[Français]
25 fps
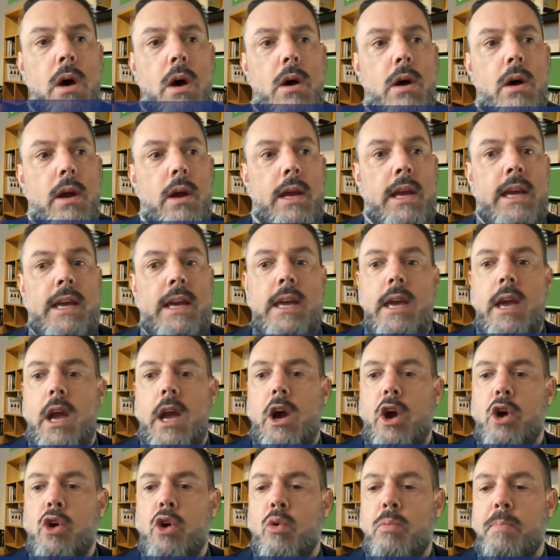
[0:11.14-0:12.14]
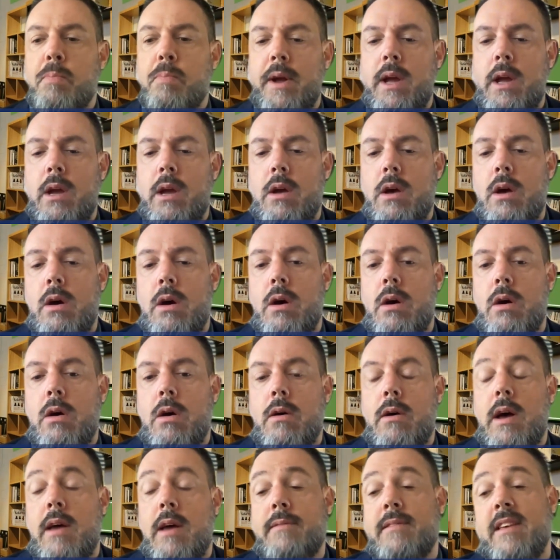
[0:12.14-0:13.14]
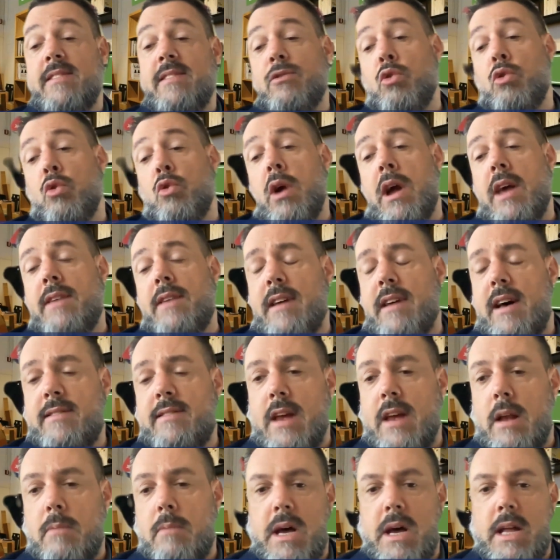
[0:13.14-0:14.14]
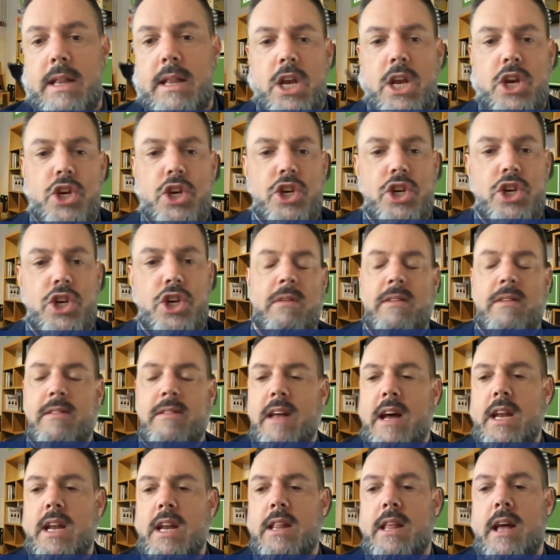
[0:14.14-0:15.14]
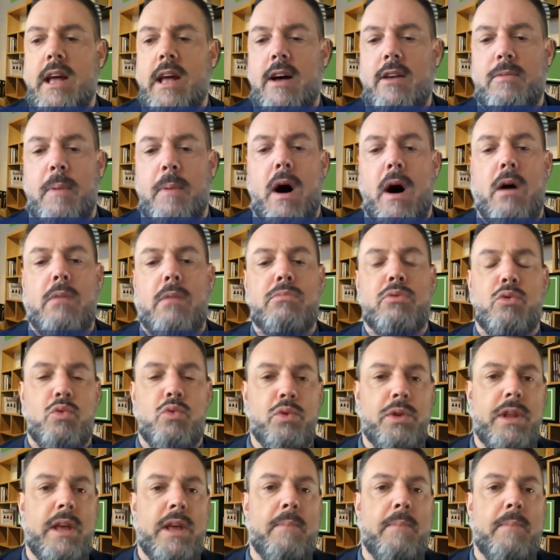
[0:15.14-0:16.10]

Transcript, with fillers: euh, qui est regroupé, euh, c'est sûr, essentiellement des gens du ministère des Transports, beaucoup